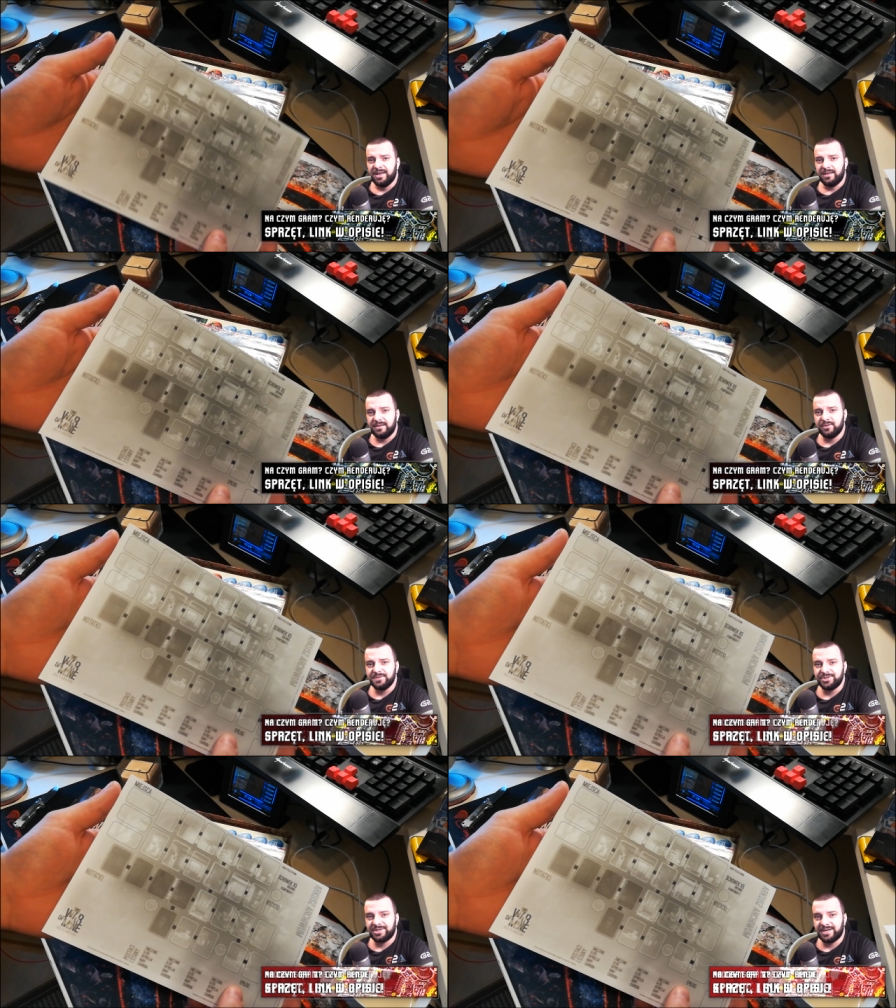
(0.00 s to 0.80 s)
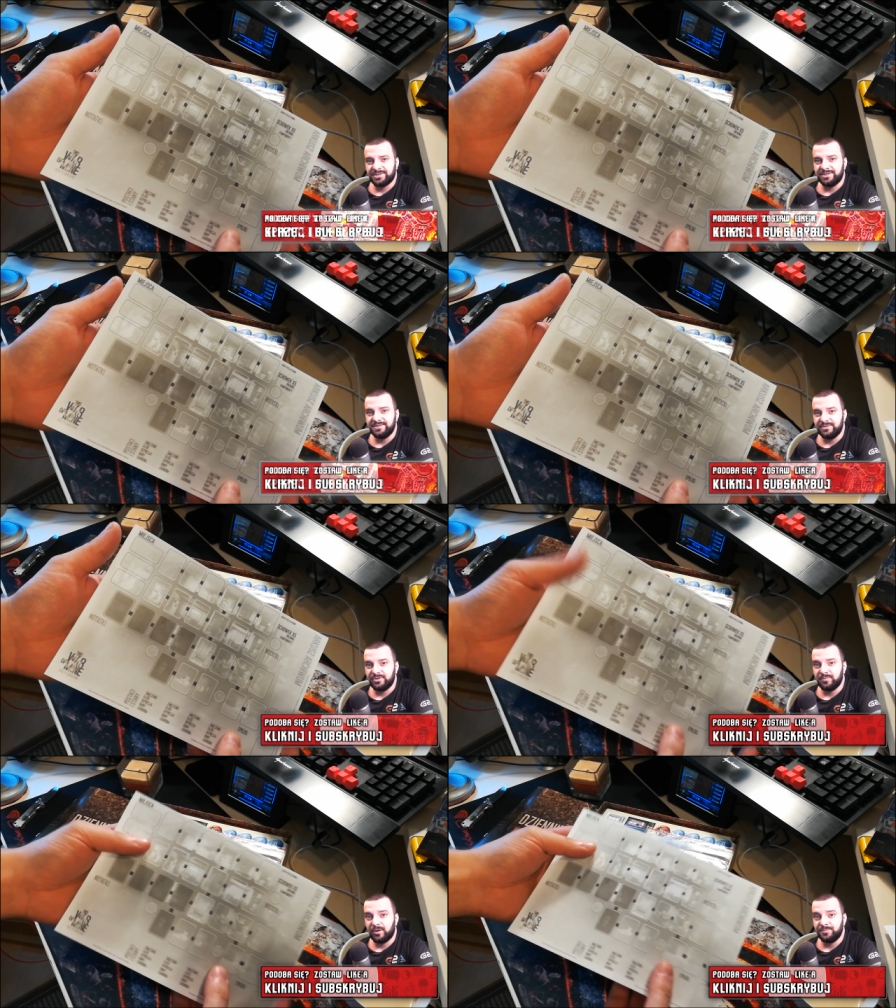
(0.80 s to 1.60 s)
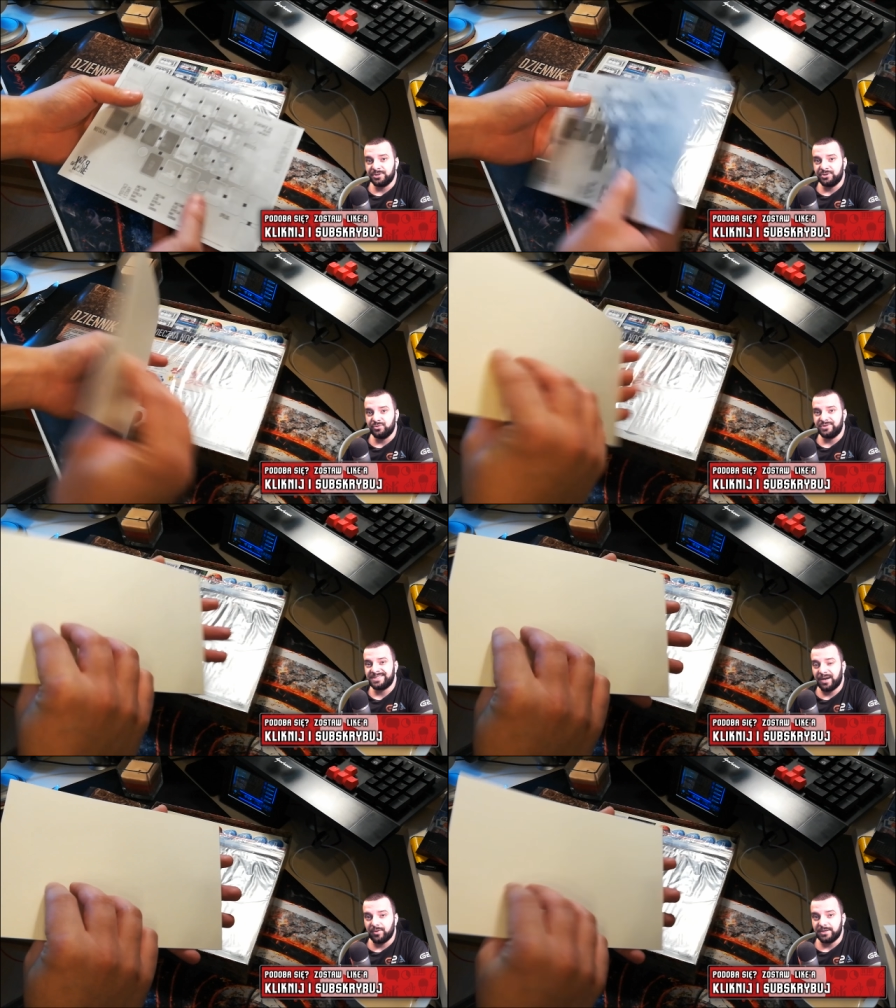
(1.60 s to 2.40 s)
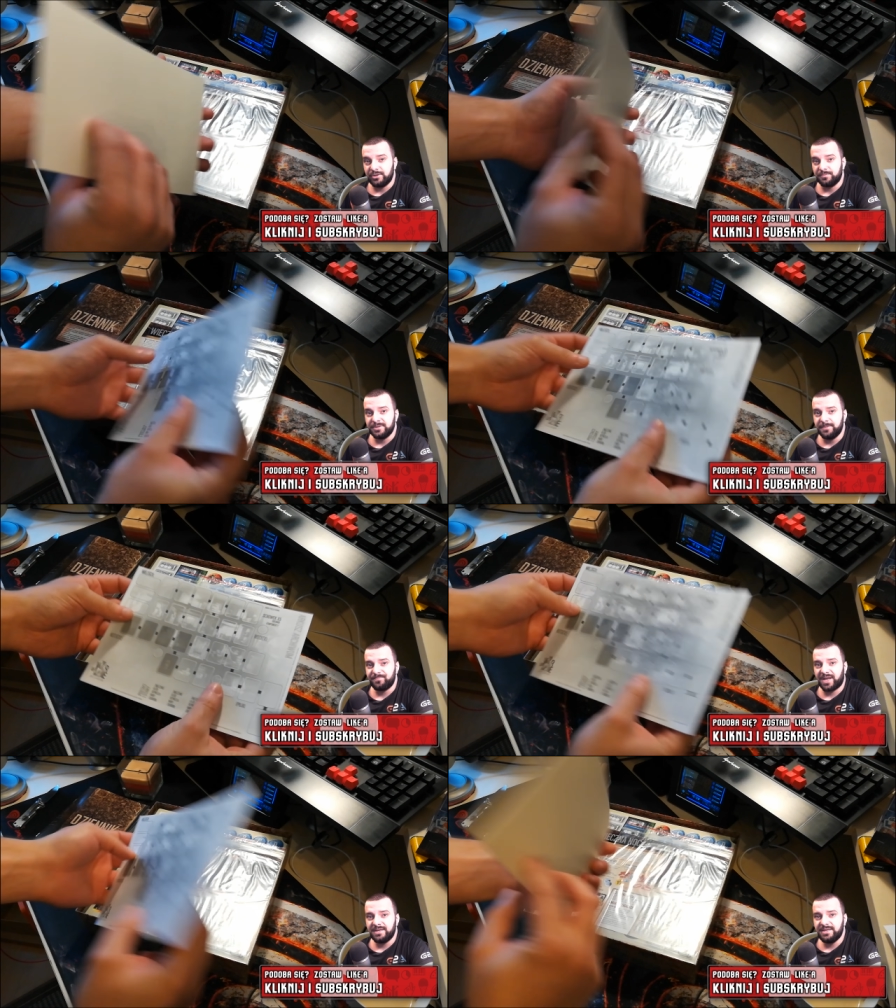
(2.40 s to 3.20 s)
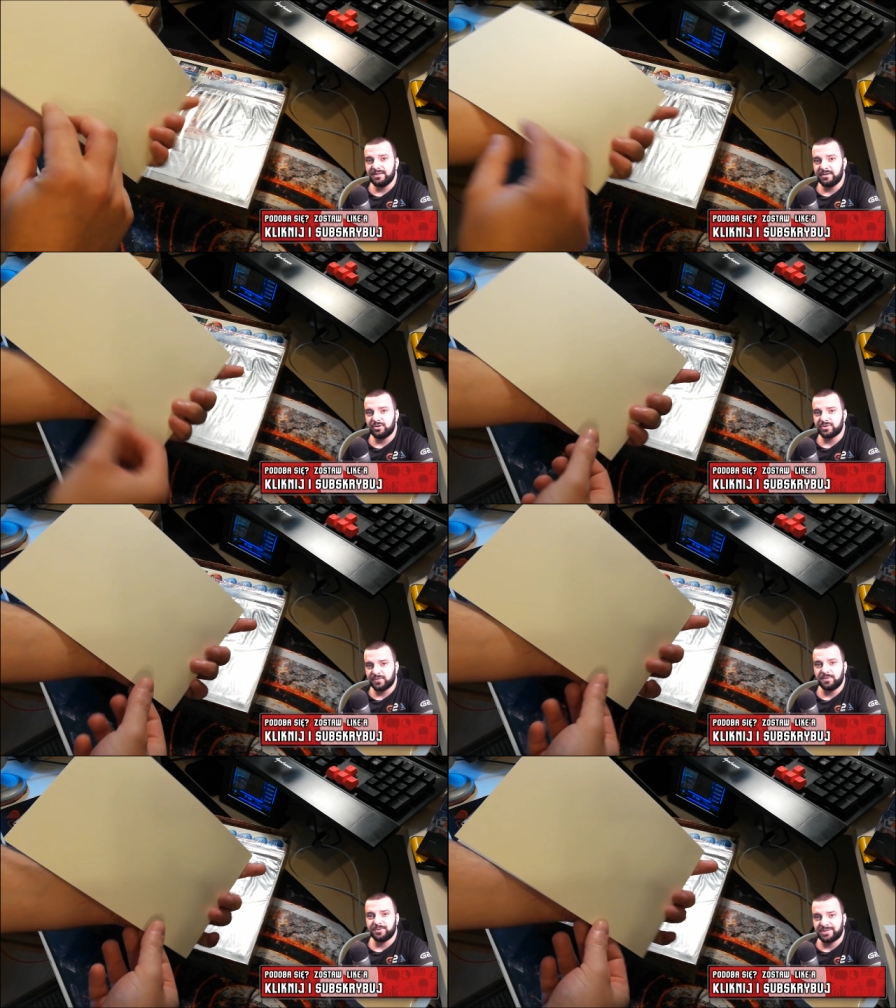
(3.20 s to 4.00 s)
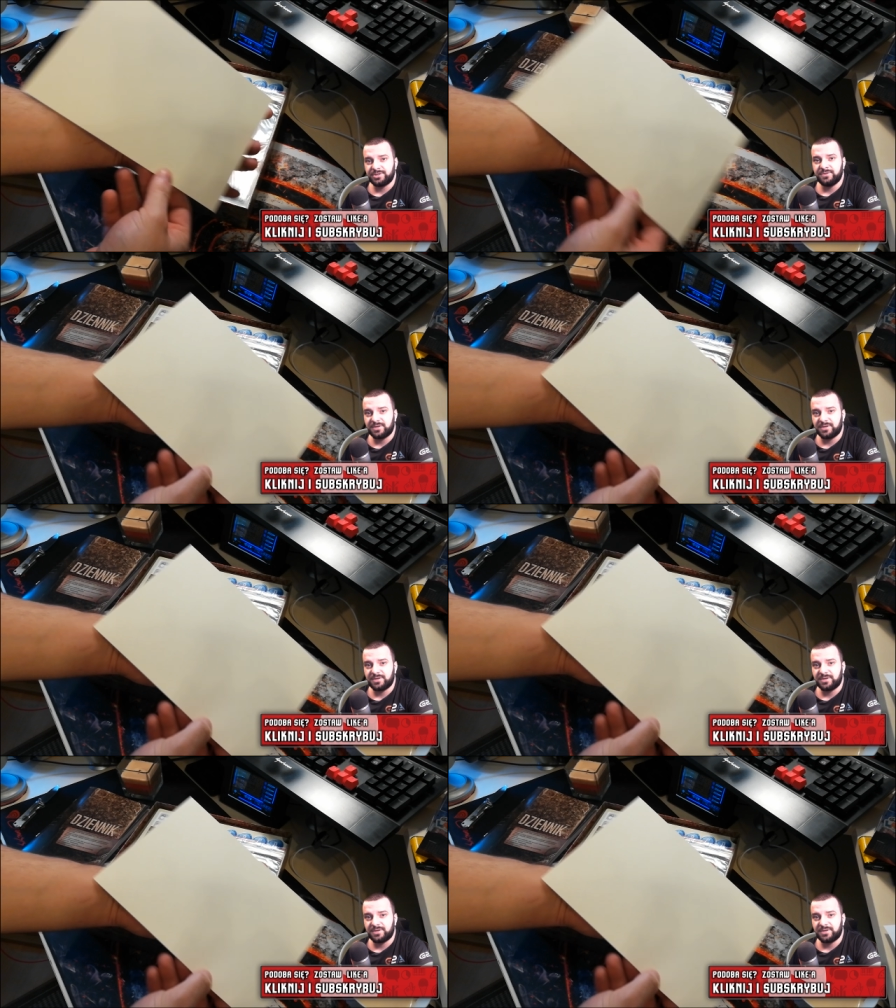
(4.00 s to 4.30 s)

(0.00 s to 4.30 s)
E, również gracze decydują o przeżyciu całej grupy, a nie tylko swojej postaci